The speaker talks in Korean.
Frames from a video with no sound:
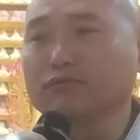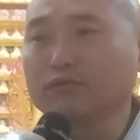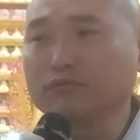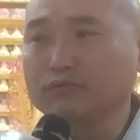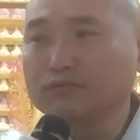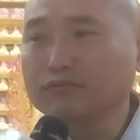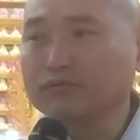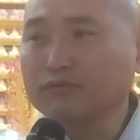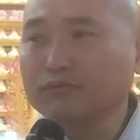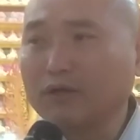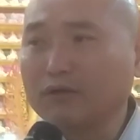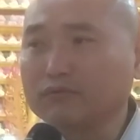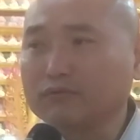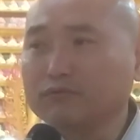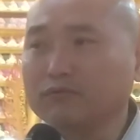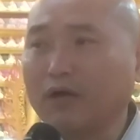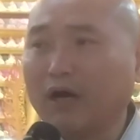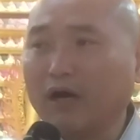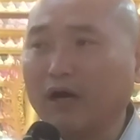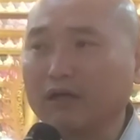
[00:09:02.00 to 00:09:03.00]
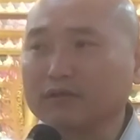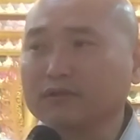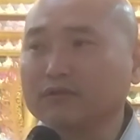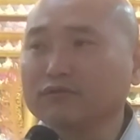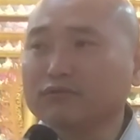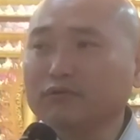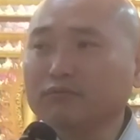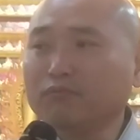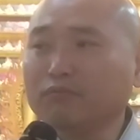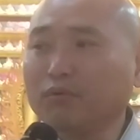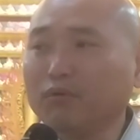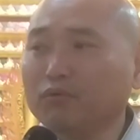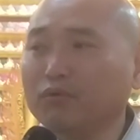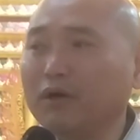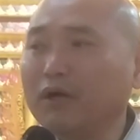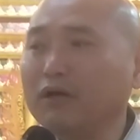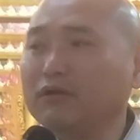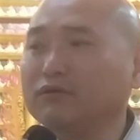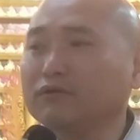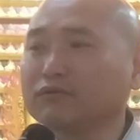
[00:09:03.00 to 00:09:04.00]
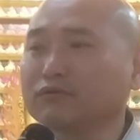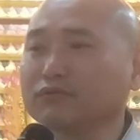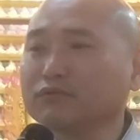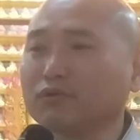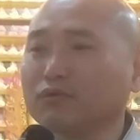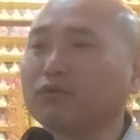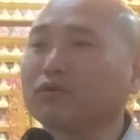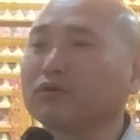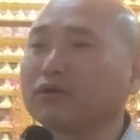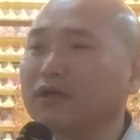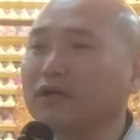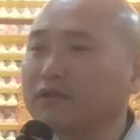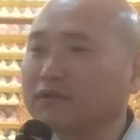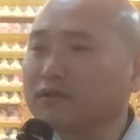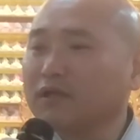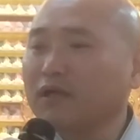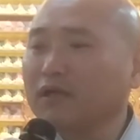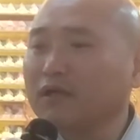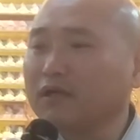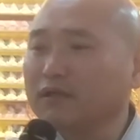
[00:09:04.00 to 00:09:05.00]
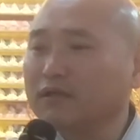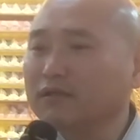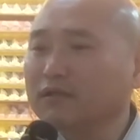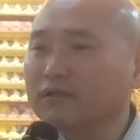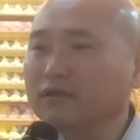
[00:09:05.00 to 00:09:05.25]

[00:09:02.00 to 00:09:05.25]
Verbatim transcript: 존중하고 아끼고 보호하려고 노력할 때